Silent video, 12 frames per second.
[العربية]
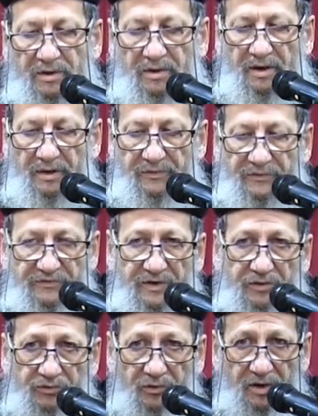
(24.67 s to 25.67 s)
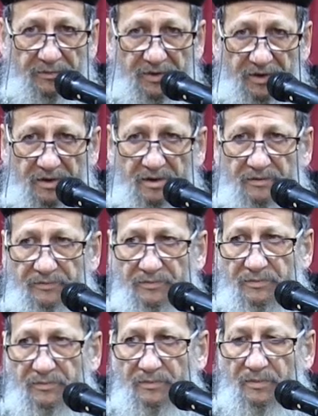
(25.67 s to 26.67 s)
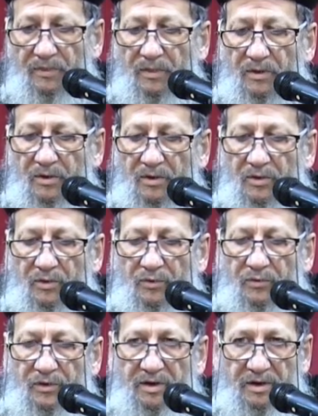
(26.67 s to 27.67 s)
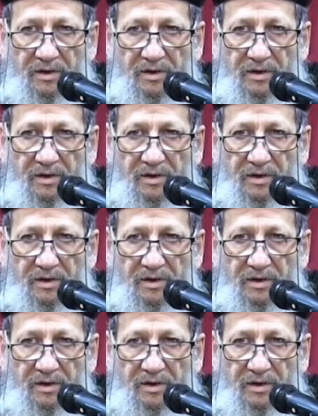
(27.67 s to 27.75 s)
يعني ذاته كبيرة و